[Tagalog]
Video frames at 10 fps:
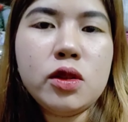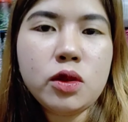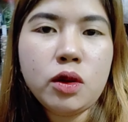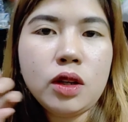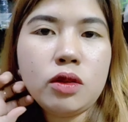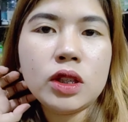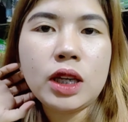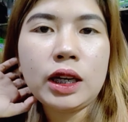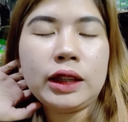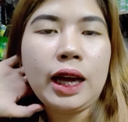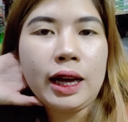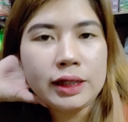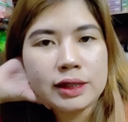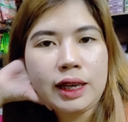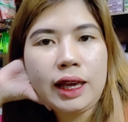So, ganun na siya
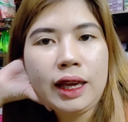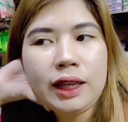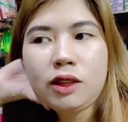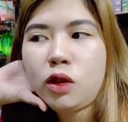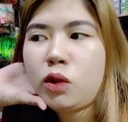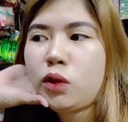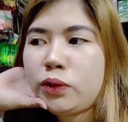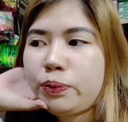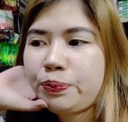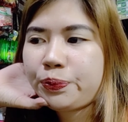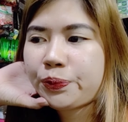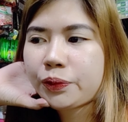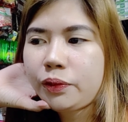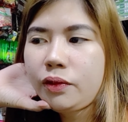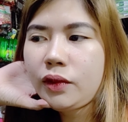kataas. And yung
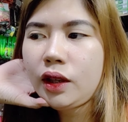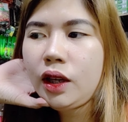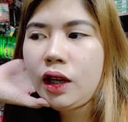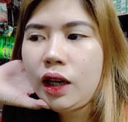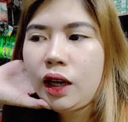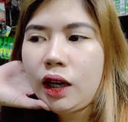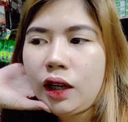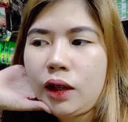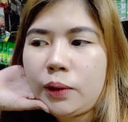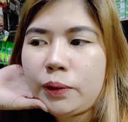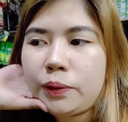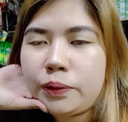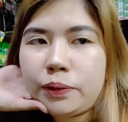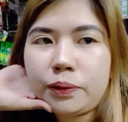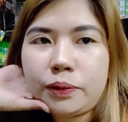
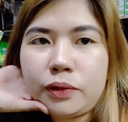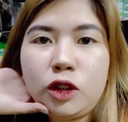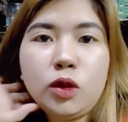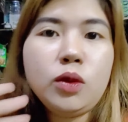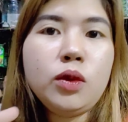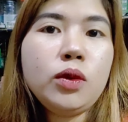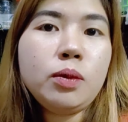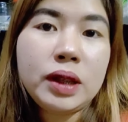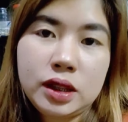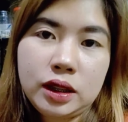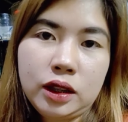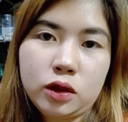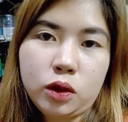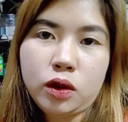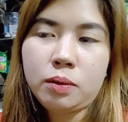um, yung pancit
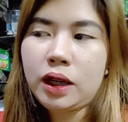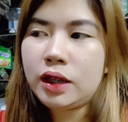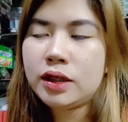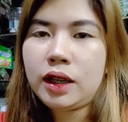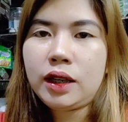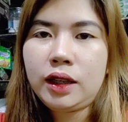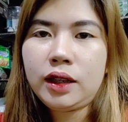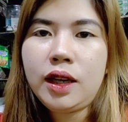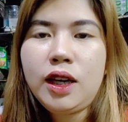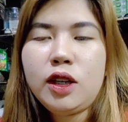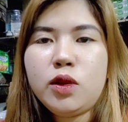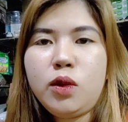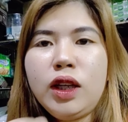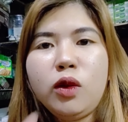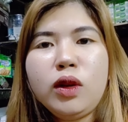canton, mga kasari. So,
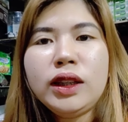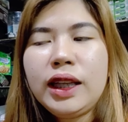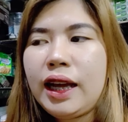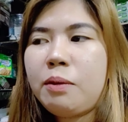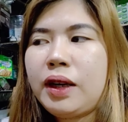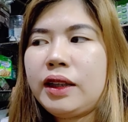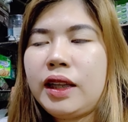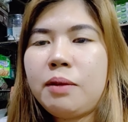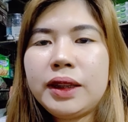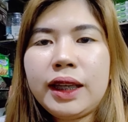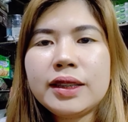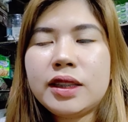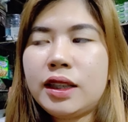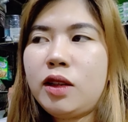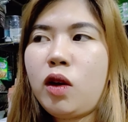late ko nang nalaman na mataas na
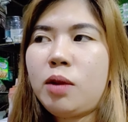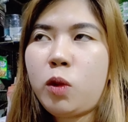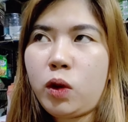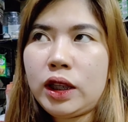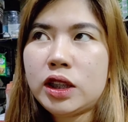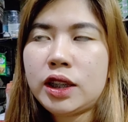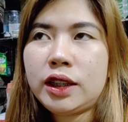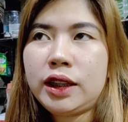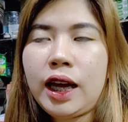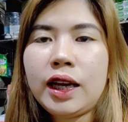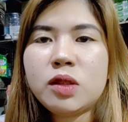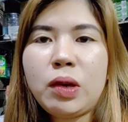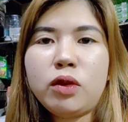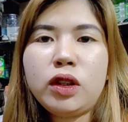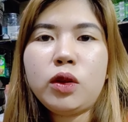siya. Hindi ko alam kung kailan siya nagtaas.
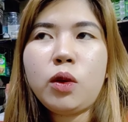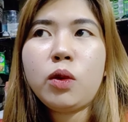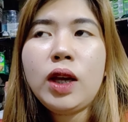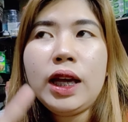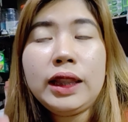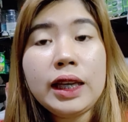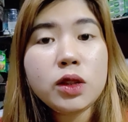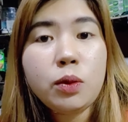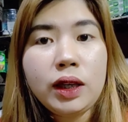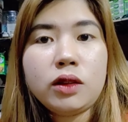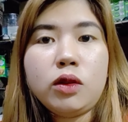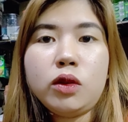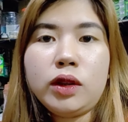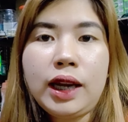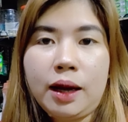Pero nitong last week, dun
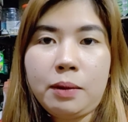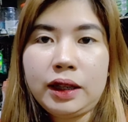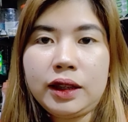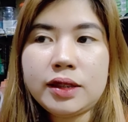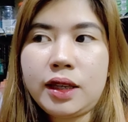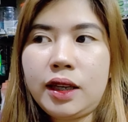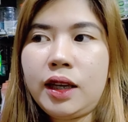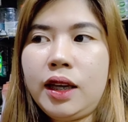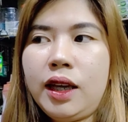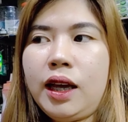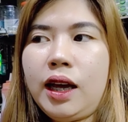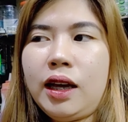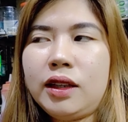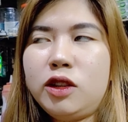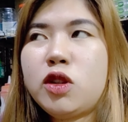ko nalaman. Kasi,
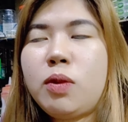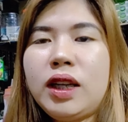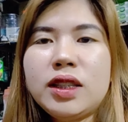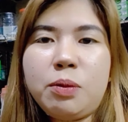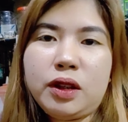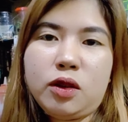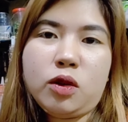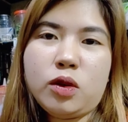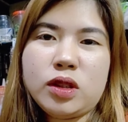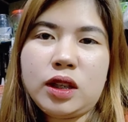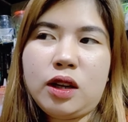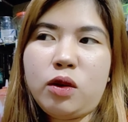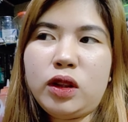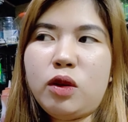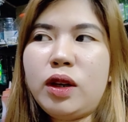uh, usually kasi pag nag-grocery
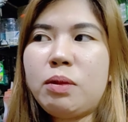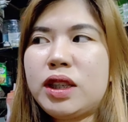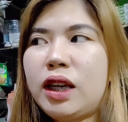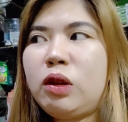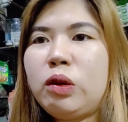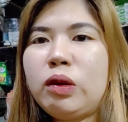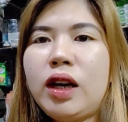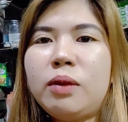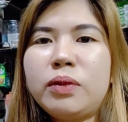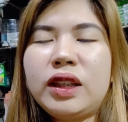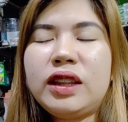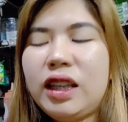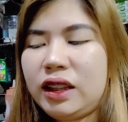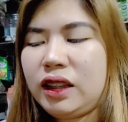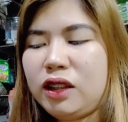ako, hindi ko na masyadong um,
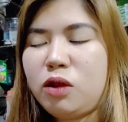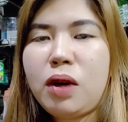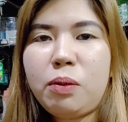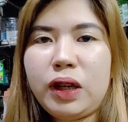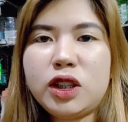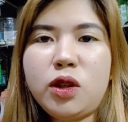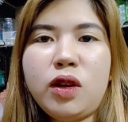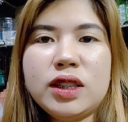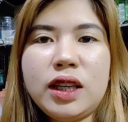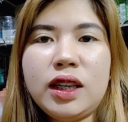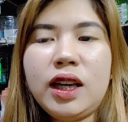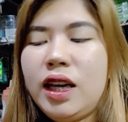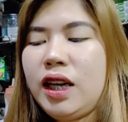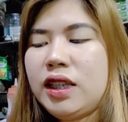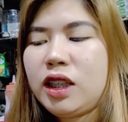tinitingnan yung mga presyo. Kasi,
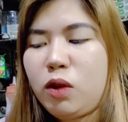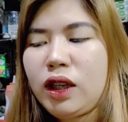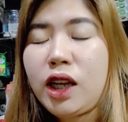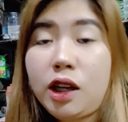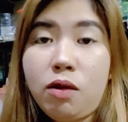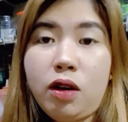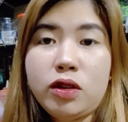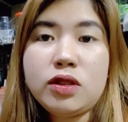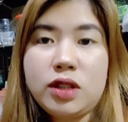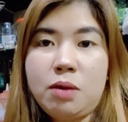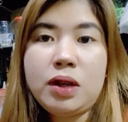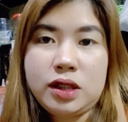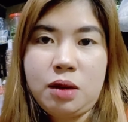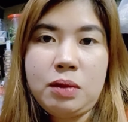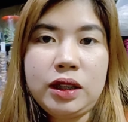sa tuwing ginagawa ko yun, same at
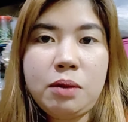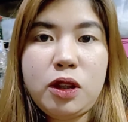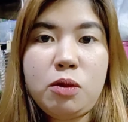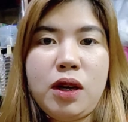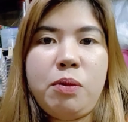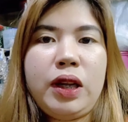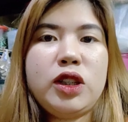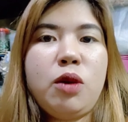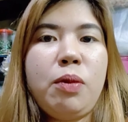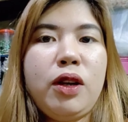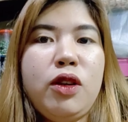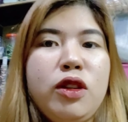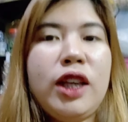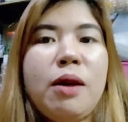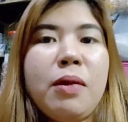same lang naman yung mga presyo. Pero
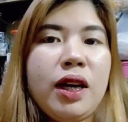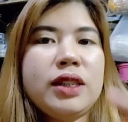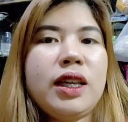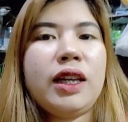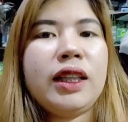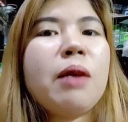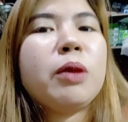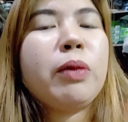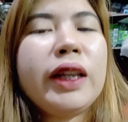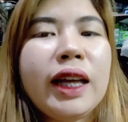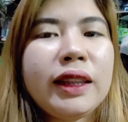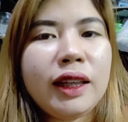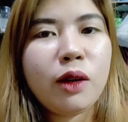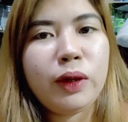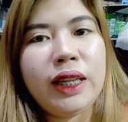yun nga, mga kasari. Dapat pala natin
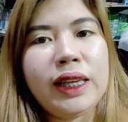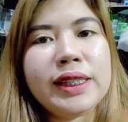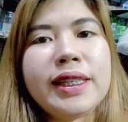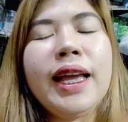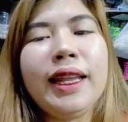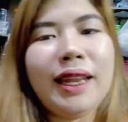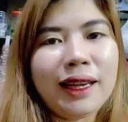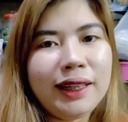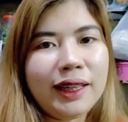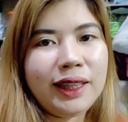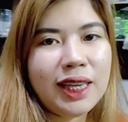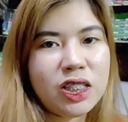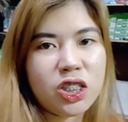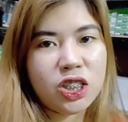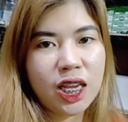gawin is, lagi natin
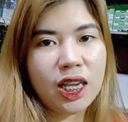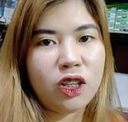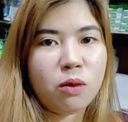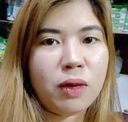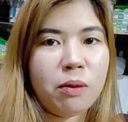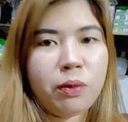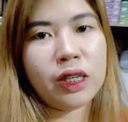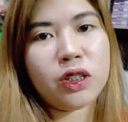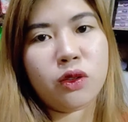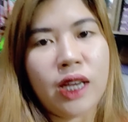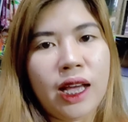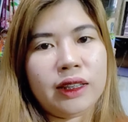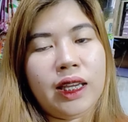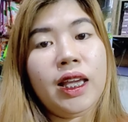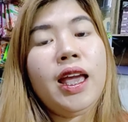i-check yung mga presyo ng
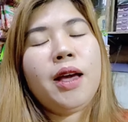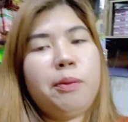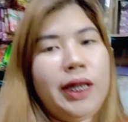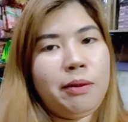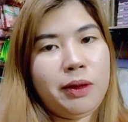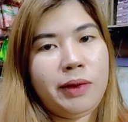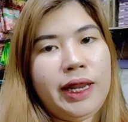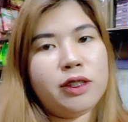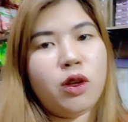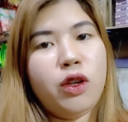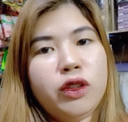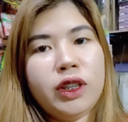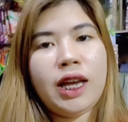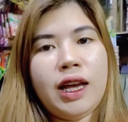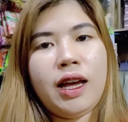ating pinamimili. So,
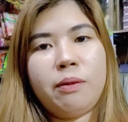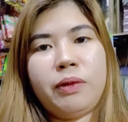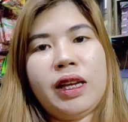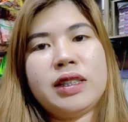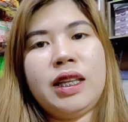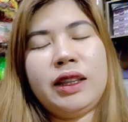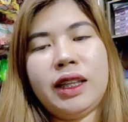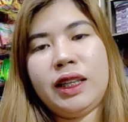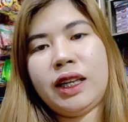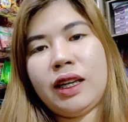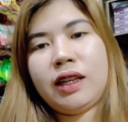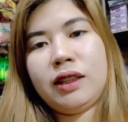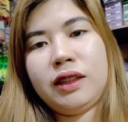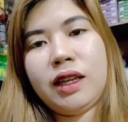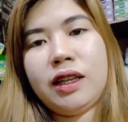ayun nga, um, accidentally na,
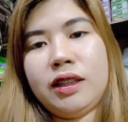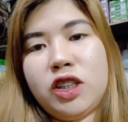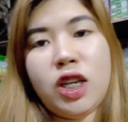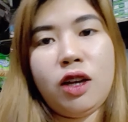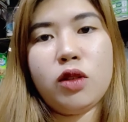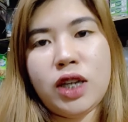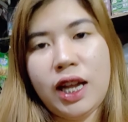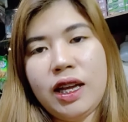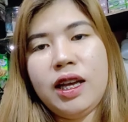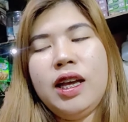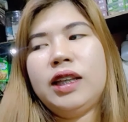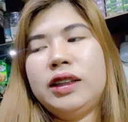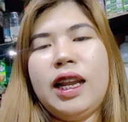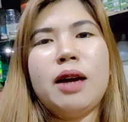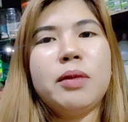na check ko siya.
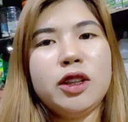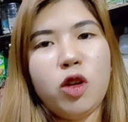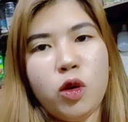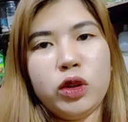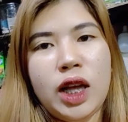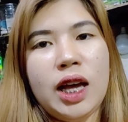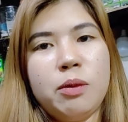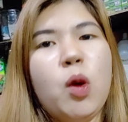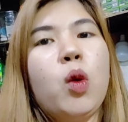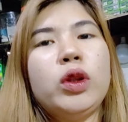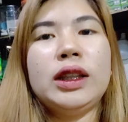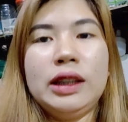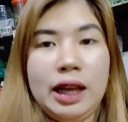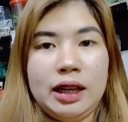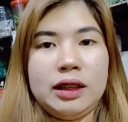Nalaman ko na ang puhunan
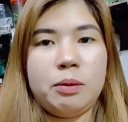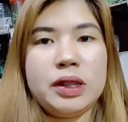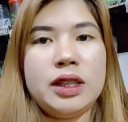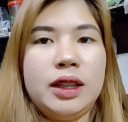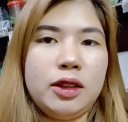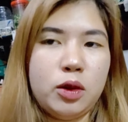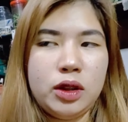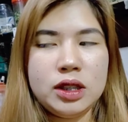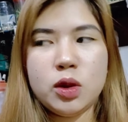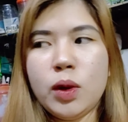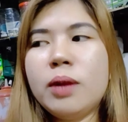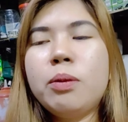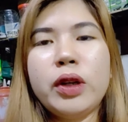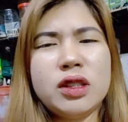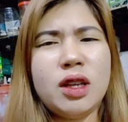na ng pancit canton is
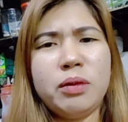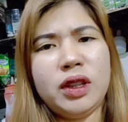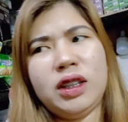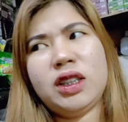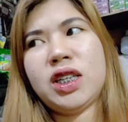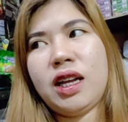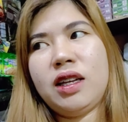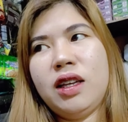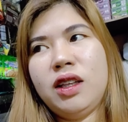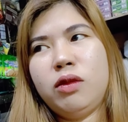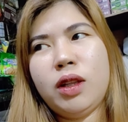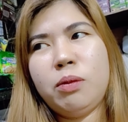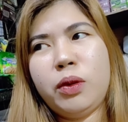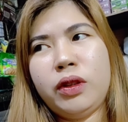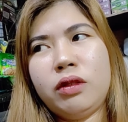12 point something na siya.
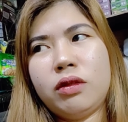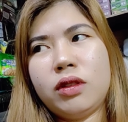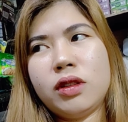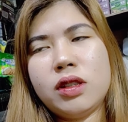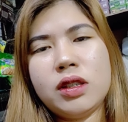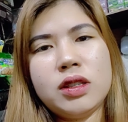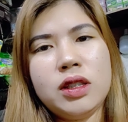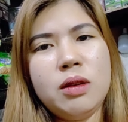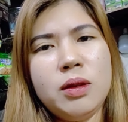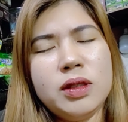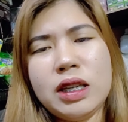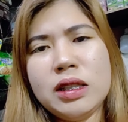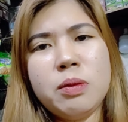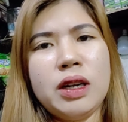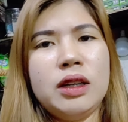12.60
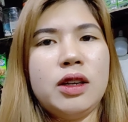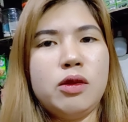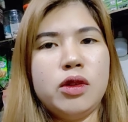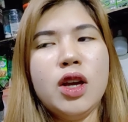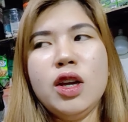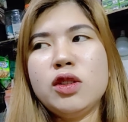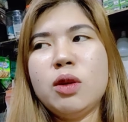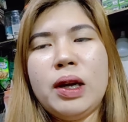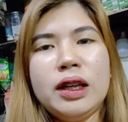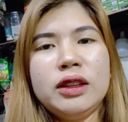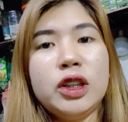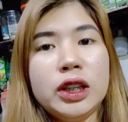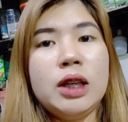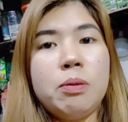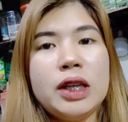cents, parang ganun. So, parang
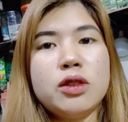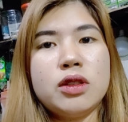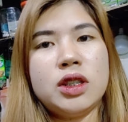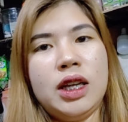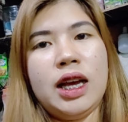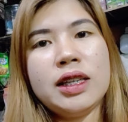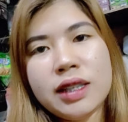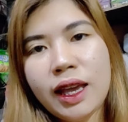13 pesos na siya, guys.